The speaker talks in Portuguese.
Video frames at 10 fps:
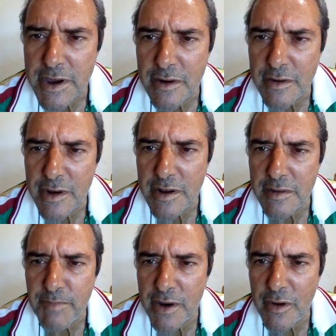Ele,
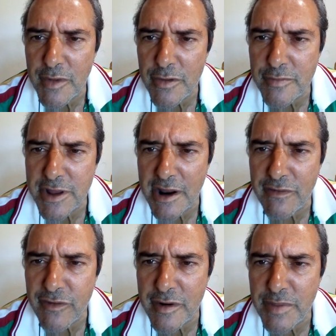ele pegou meu número de
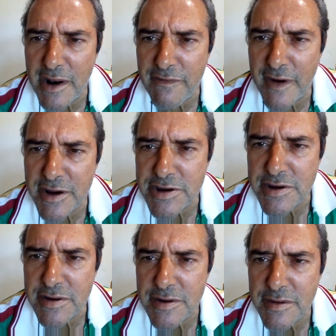telefone pela faixa.